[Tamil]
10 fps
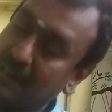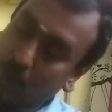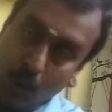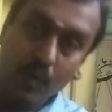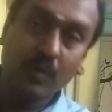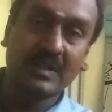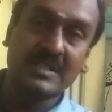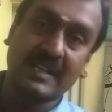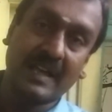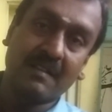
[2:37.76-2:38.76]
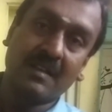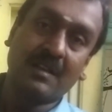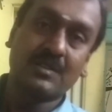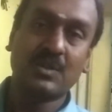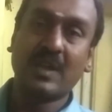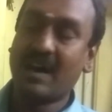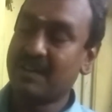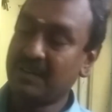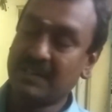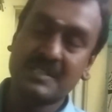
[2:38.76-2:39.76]
இது வந்து லோவும் வச்சுக்கலாம்
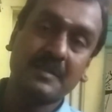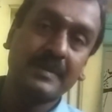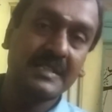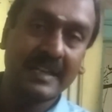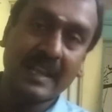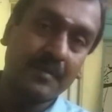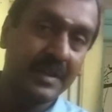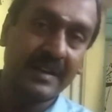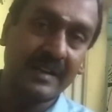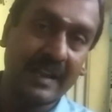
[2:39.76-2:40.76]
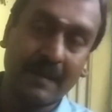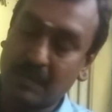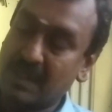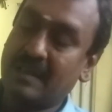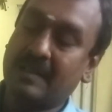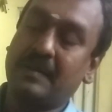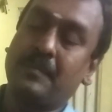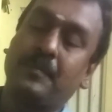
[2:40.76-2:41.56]
ஸோ யாருக்கும் டிஸ்டர்பன்ஸ் இல்லாமல் இருக்கலாம்